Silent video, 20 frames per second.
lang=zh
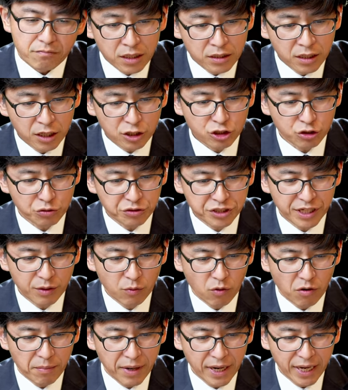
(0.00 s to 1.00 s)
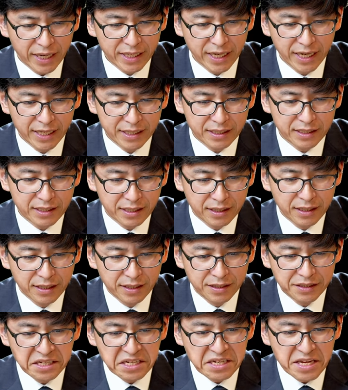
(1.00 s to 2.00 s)
那首先我们来看
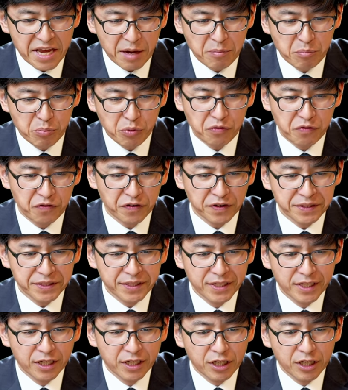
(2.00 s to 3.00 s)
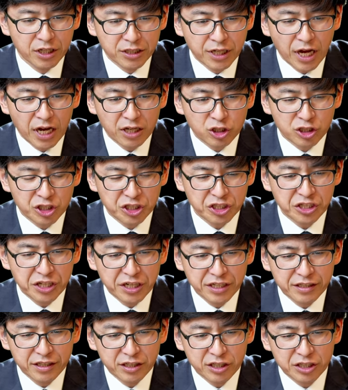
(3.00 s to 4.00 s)
引言部分，那诗
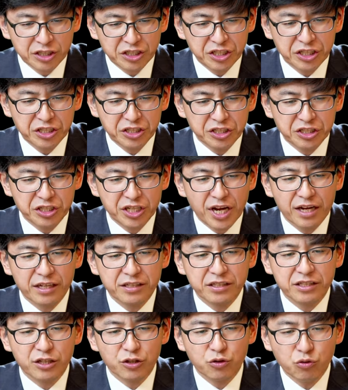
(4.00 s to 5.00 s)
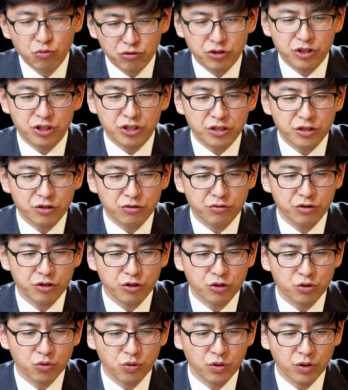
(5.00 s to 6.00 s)
人呢借着这样的用词，就
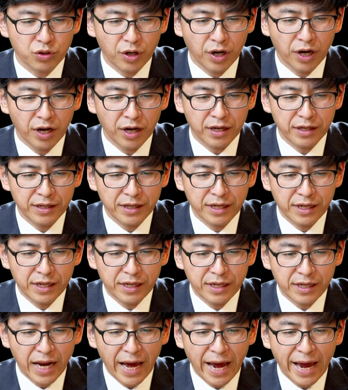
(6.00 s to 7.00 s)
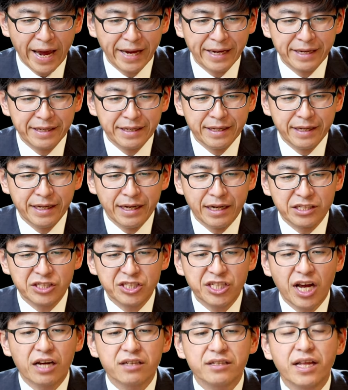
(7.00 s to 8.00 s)
是说啊来。呃，
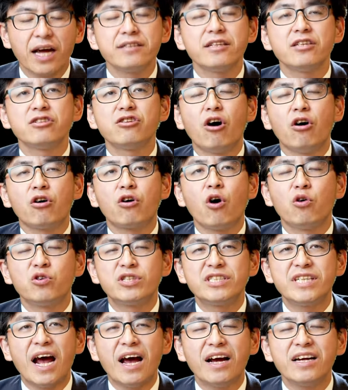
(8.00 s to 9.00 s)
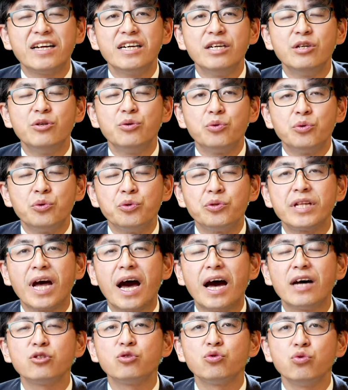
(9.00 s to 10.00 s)
将他的祷告扎根于
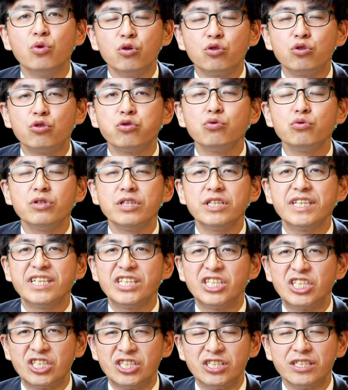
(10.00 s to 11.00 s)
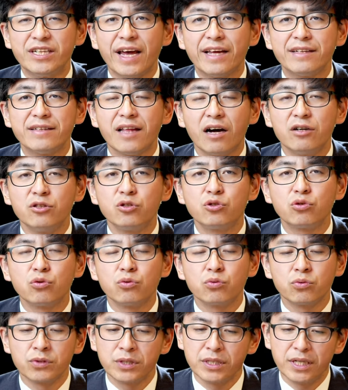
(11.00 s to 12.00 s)
他所处的那个时代当
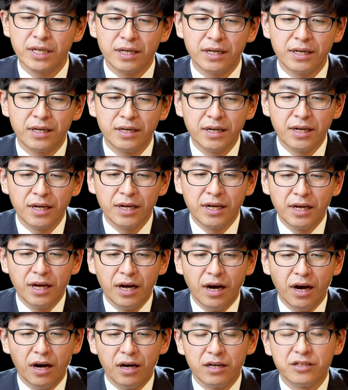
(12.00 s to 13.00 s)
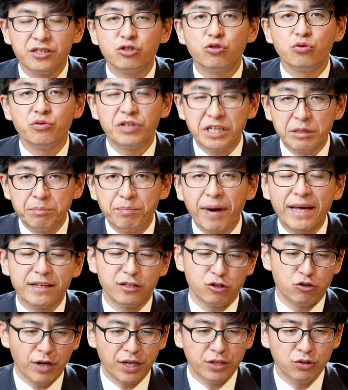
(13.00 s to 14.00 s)
中的啊那种礼拜
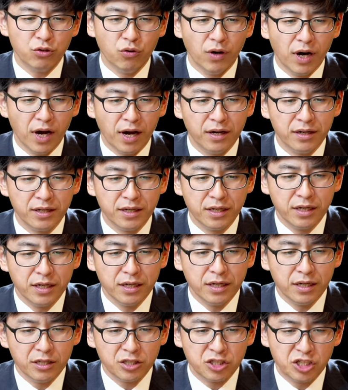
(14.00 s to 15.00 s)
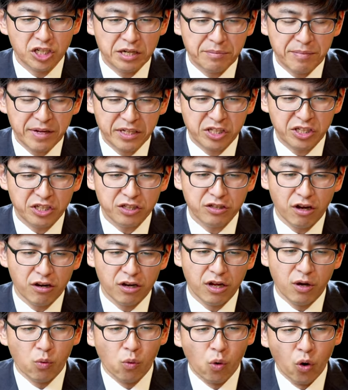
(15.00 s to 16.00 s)
的传统哈，这里面提到
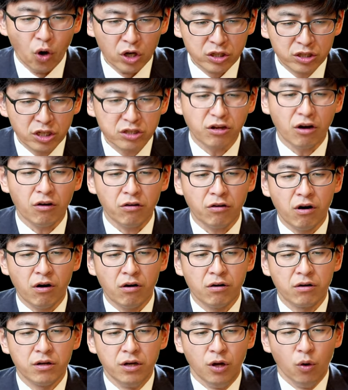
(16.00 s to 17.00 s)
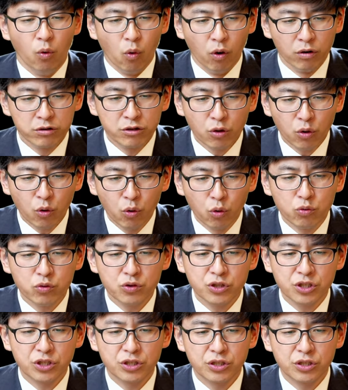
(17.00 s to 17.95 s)
了我的祷告，我的呼